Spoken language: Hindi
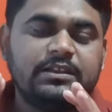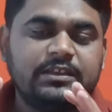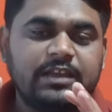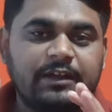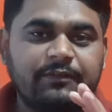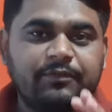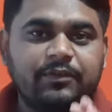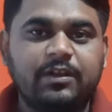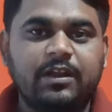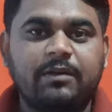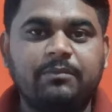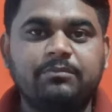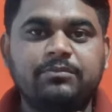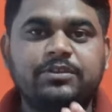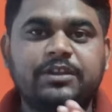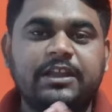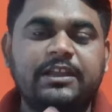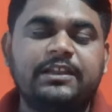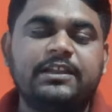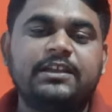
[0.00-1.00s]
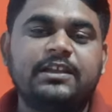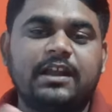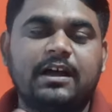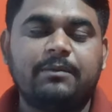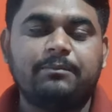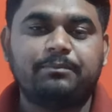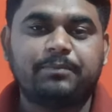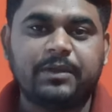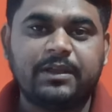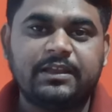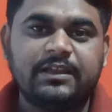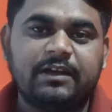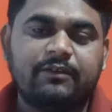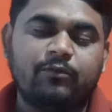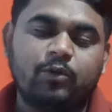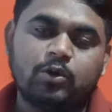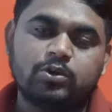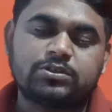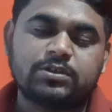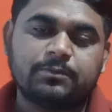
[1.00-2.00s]
या फिर हम टेलीग्राम पे या
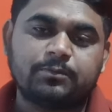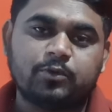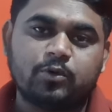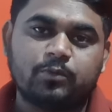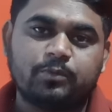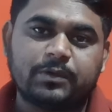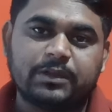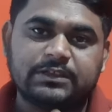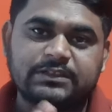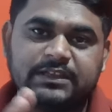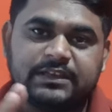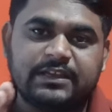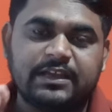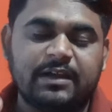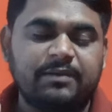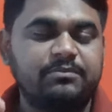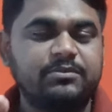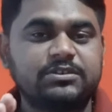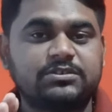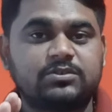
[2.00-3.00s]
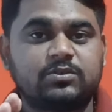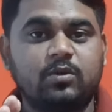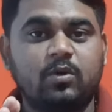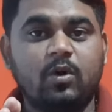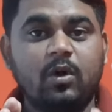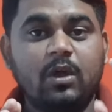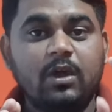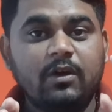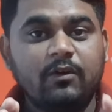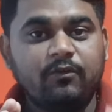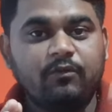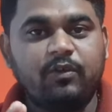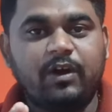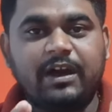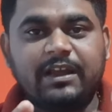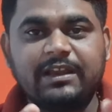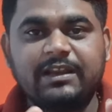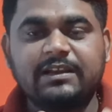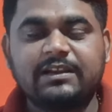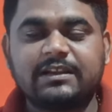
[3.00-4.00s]
व्हाट्सअप ग्रुप के ज़रिए हम इसको
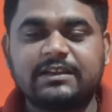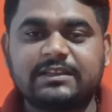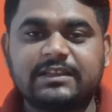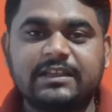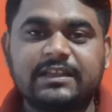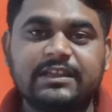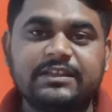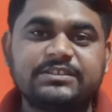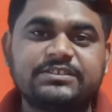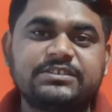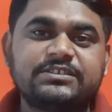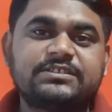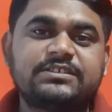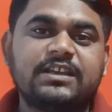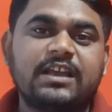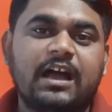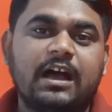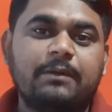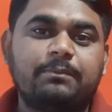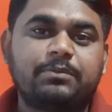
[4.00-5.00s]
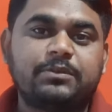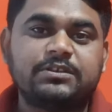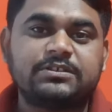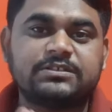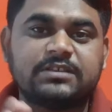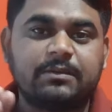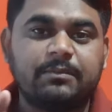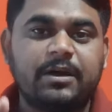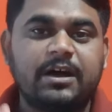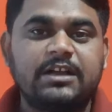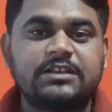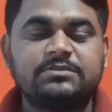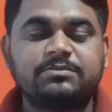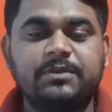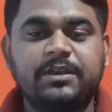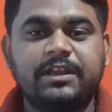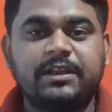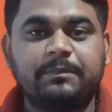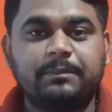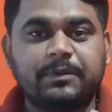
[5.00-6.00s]
वायरल कर देंगे जिससे आपकी समाज
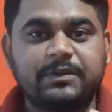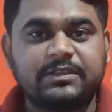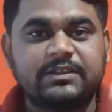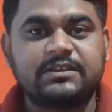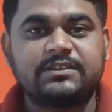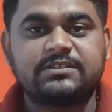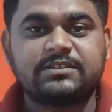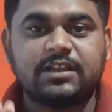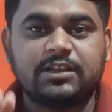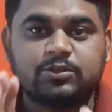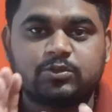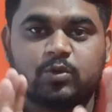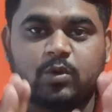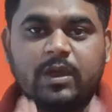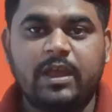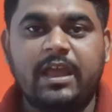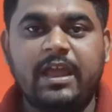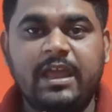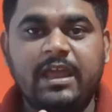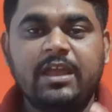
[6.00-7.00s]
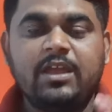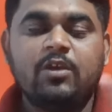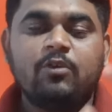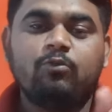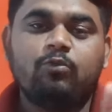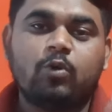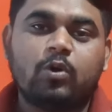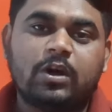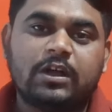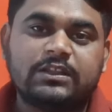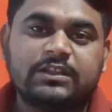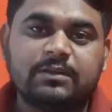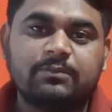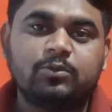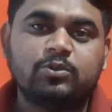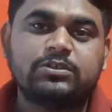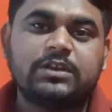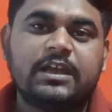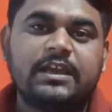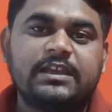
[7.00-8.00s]
में एक प्रतिष्ठा जो है वो ख़त्म
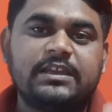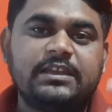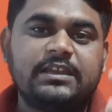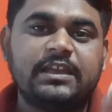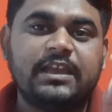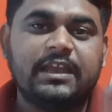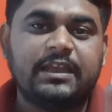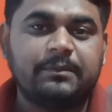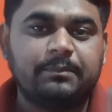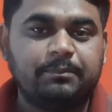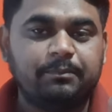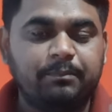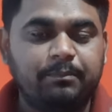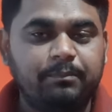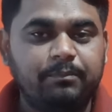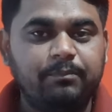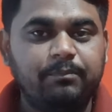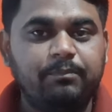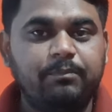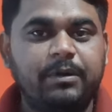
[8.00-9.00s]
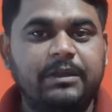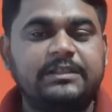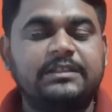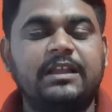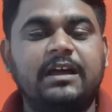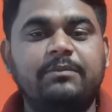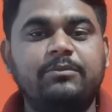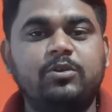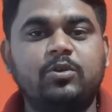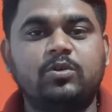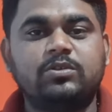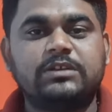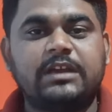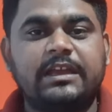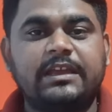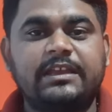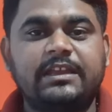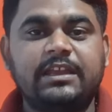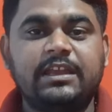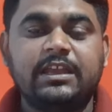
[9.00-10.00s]
हो जाएगी एक बदनामी हो
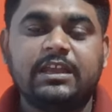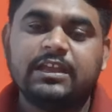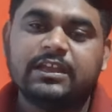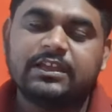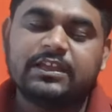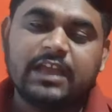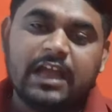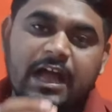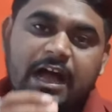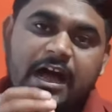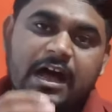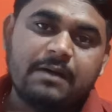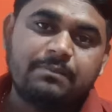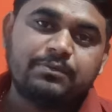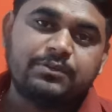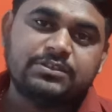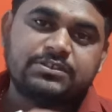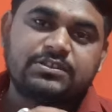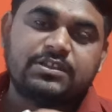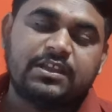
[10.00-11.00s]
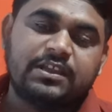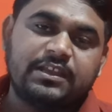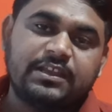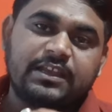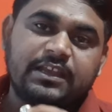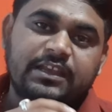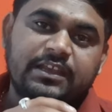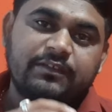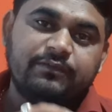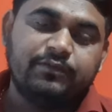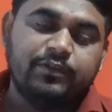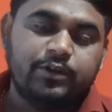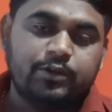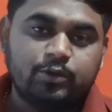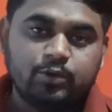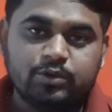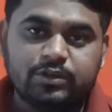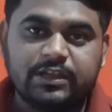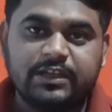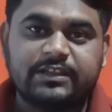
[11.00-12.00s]
जाएगी कि आप इस तरीके की
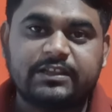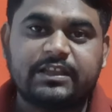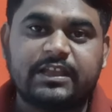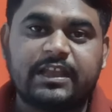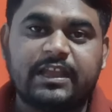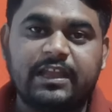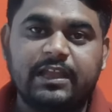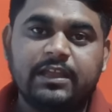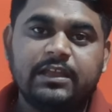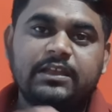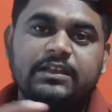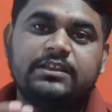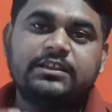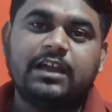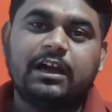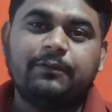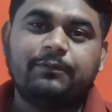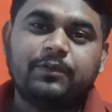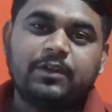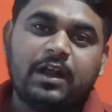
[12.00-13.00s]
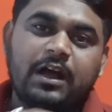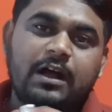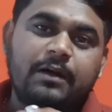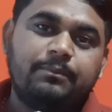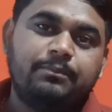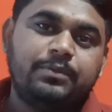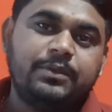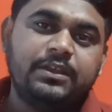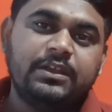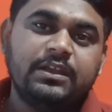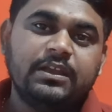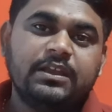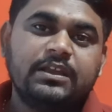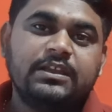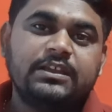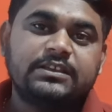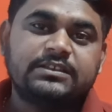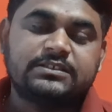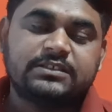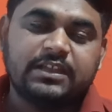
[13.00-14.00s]
वीडियो देखते हैं या फिर आप भी
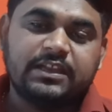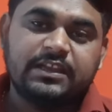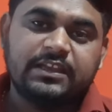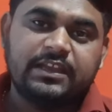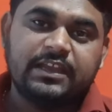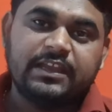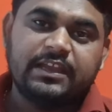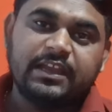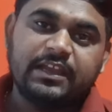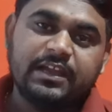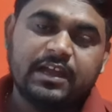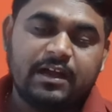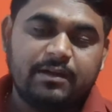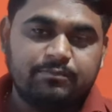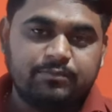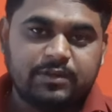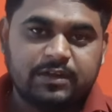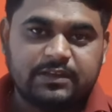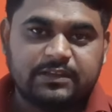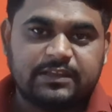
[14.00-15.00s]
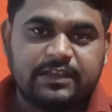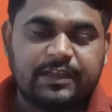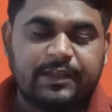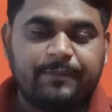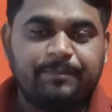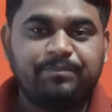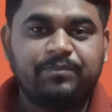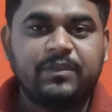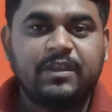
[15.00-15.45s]
इस तरीके के काम करते हैं